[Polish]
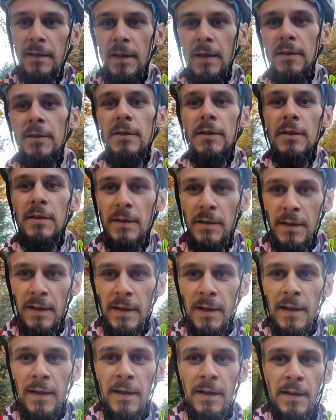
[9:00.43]
Także
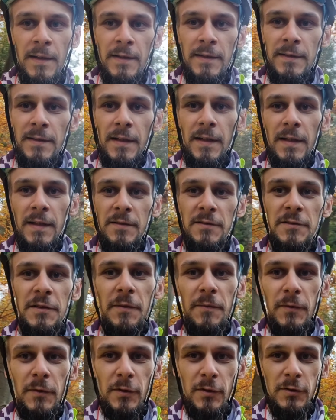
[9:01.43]

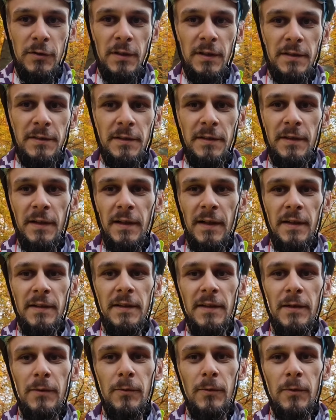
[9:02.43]
zachęcam do śledzenia
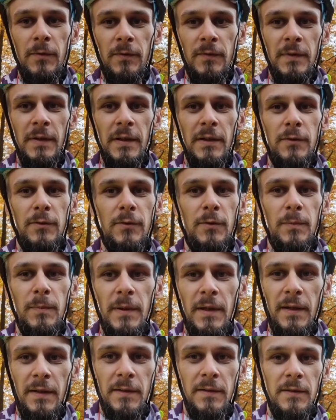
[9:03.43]
kanału na
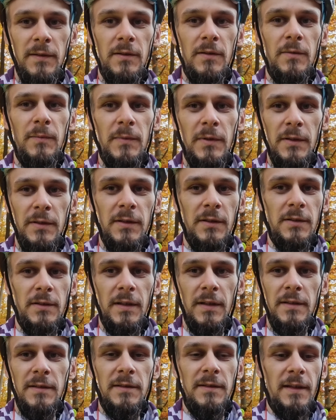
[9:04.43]
YouTubie, no i mnie też
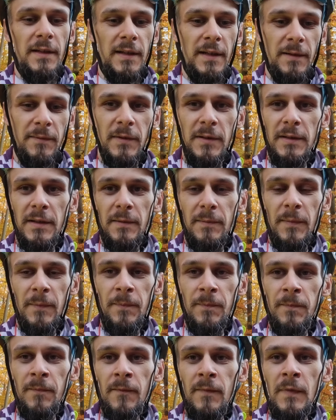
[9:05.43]
na Instagramie tam
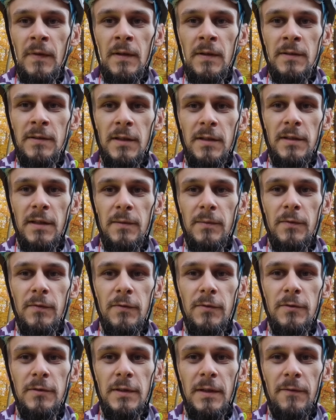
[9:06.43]
czasami
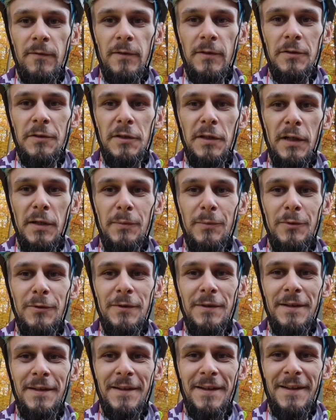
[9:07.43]
wrzucam właśnie jak
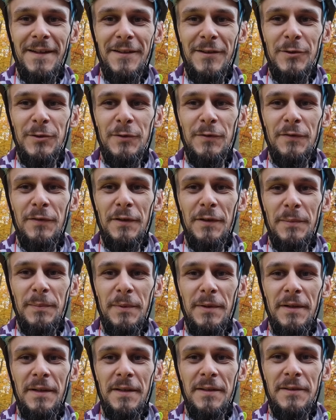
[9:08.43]
buduję jakieś swoje
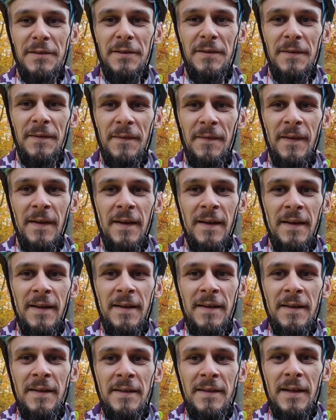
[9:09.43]
projekty,
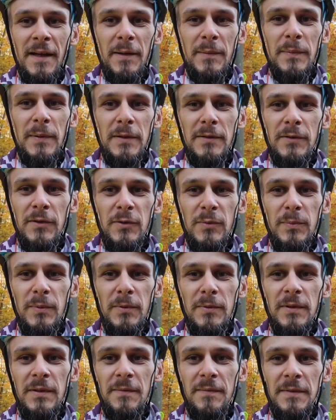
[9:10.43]
jakby ktoś
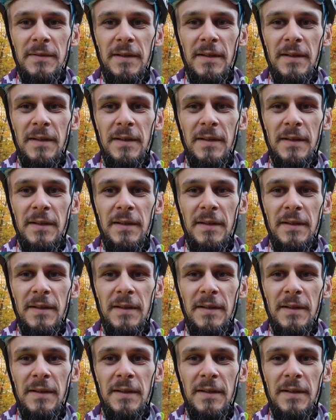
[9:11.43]
był tym